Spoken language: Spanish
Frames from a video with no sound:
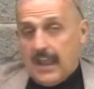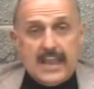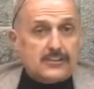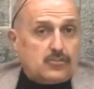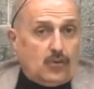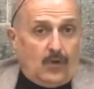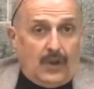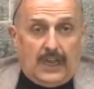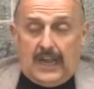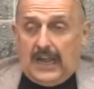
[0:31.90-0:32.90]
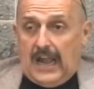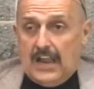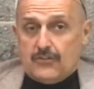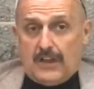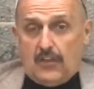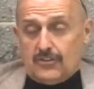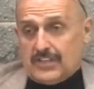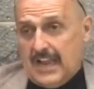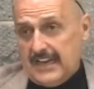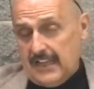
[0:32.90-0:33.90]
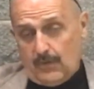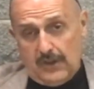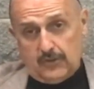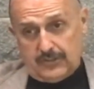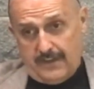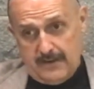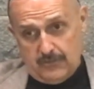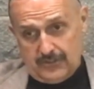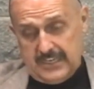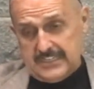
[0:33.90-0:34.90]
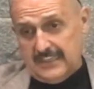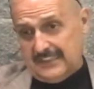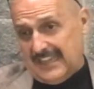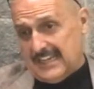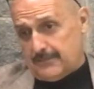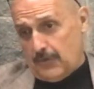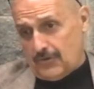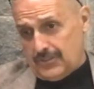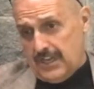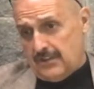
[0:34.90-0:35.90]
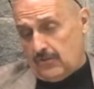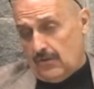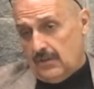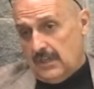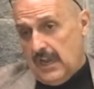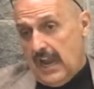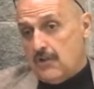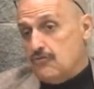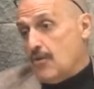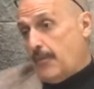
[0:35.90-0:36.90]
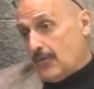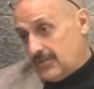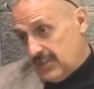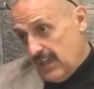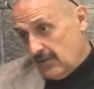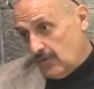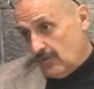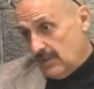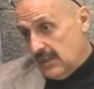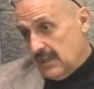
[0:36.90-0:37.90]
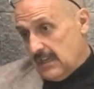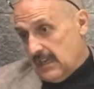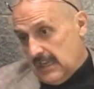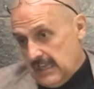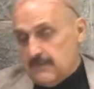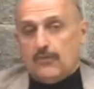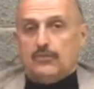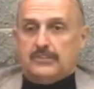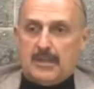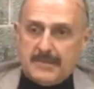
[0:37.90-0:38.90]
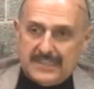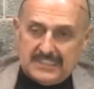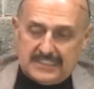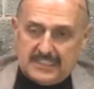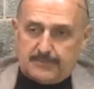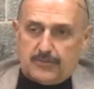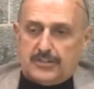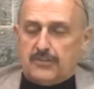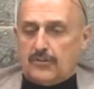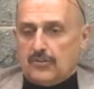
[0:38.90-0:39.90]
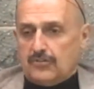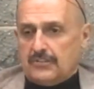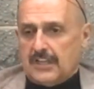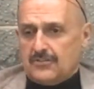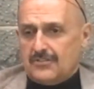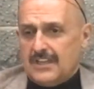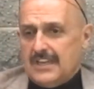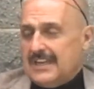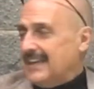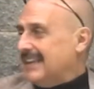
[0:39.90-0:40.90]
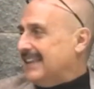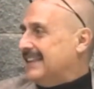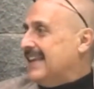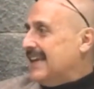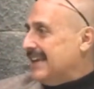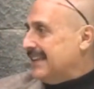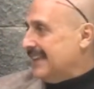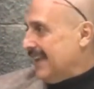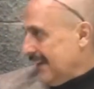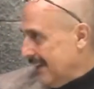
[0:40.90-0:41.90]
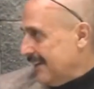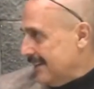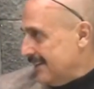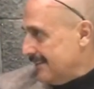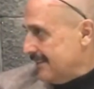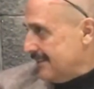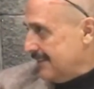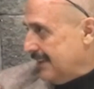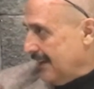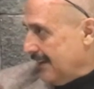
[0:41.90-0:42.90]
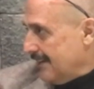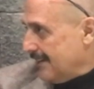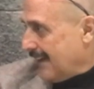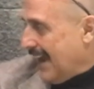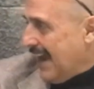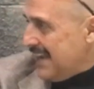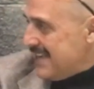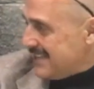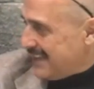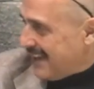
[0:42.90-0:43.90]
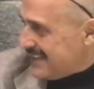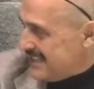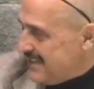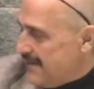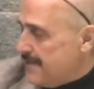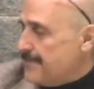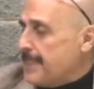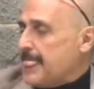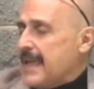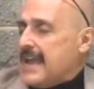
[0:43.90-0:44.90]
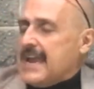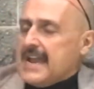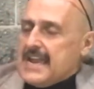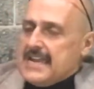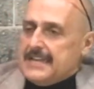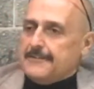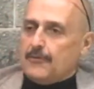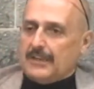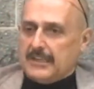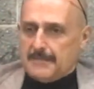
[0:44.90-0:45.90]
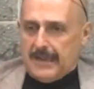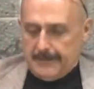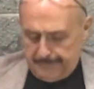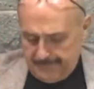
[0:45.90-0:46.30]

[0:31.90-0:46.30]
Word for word: Eso ha llorado sangre cuando sabemos que es el 3%, el 1% y voluntariamente el 3% en otros casos de, regalías que recibe eh, Guatemala.